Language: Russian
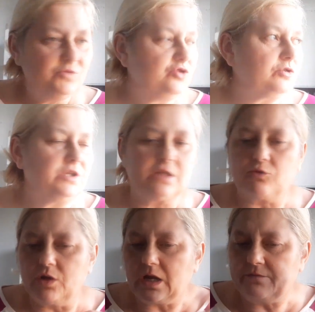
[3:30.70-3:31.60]
Черт, я
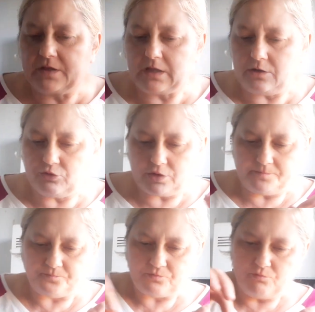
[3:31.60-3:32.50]
такое, как вертолет.
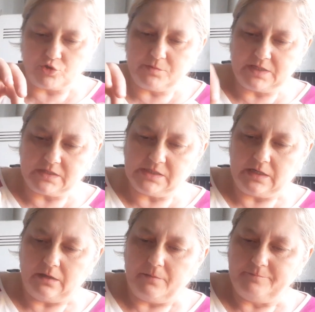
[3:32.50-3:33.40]
можем мотоцикл.